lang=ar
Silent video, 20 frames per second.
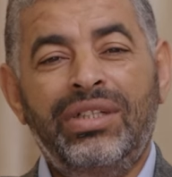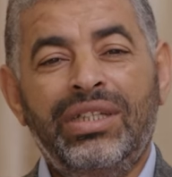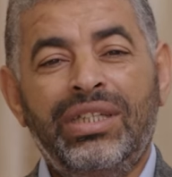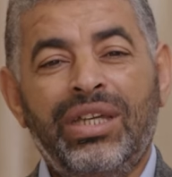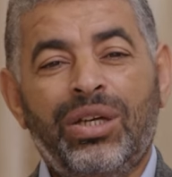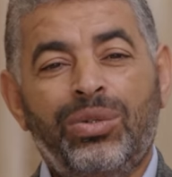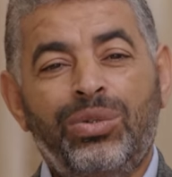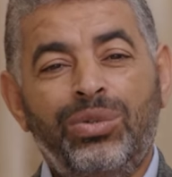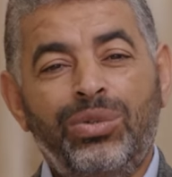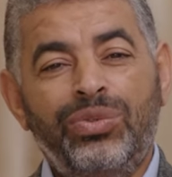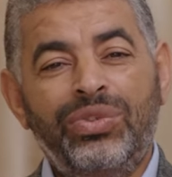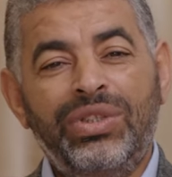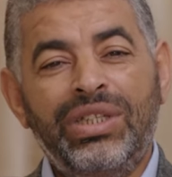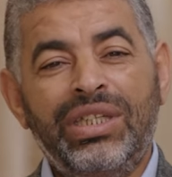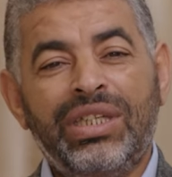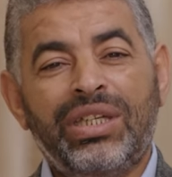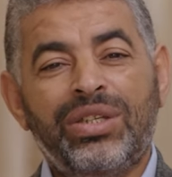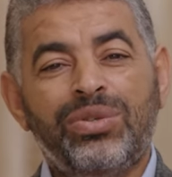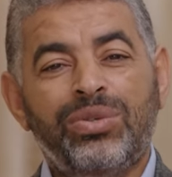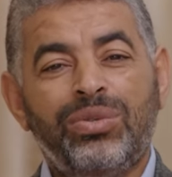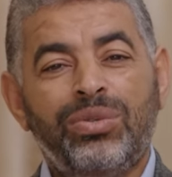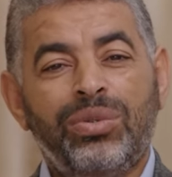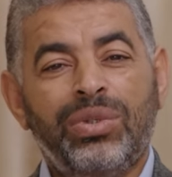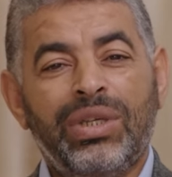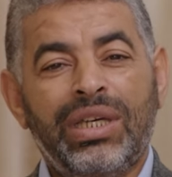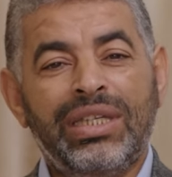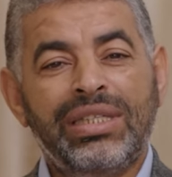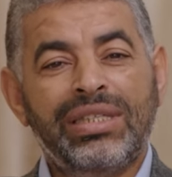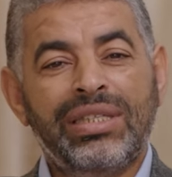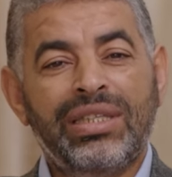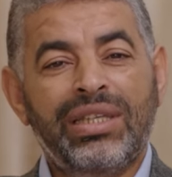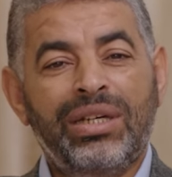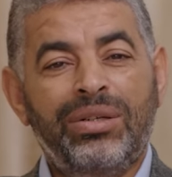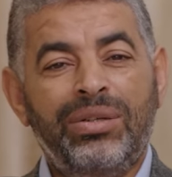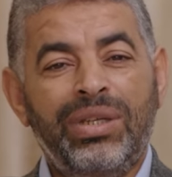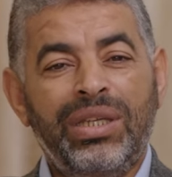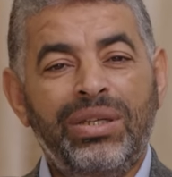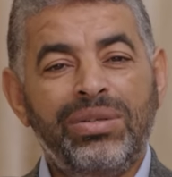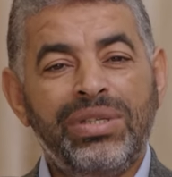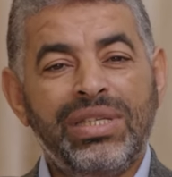يقول فيه رسول الله صلى الله
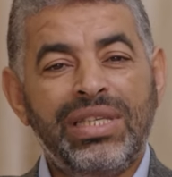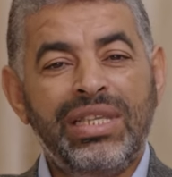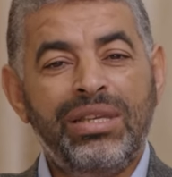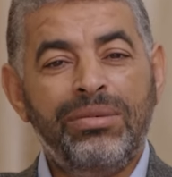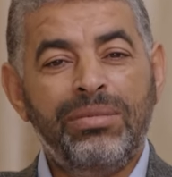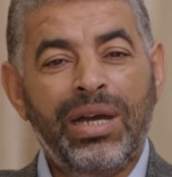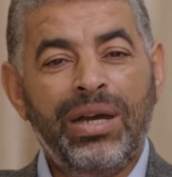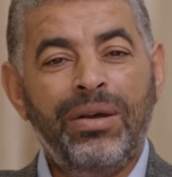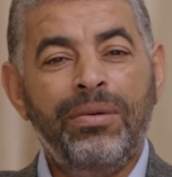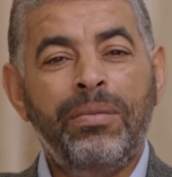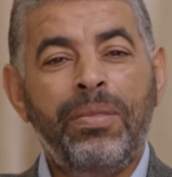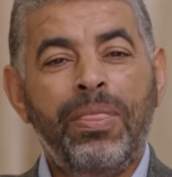عليه وسلم